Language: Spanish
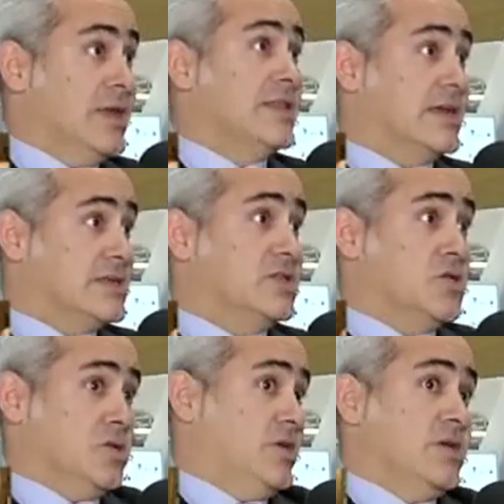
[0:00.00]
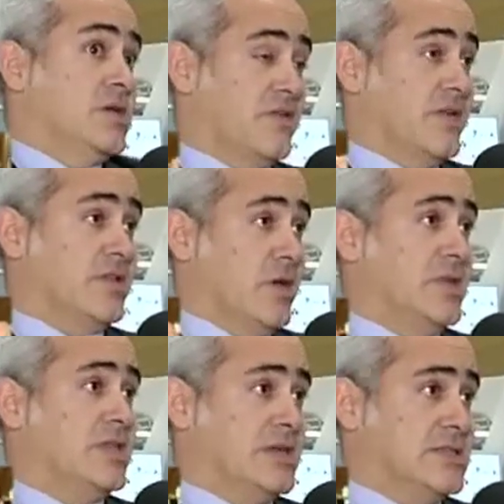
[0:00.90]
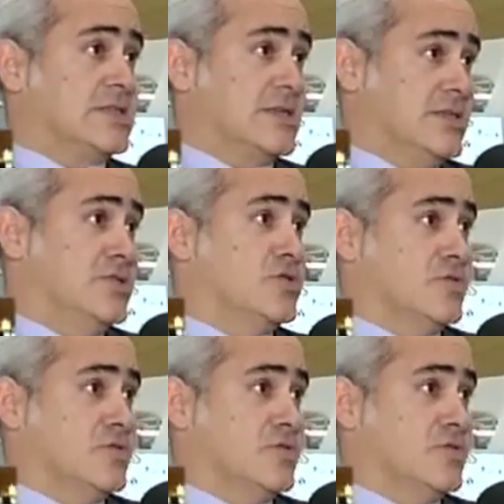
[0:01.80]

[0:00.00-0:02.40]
de éxito y efectivamente así está siendo.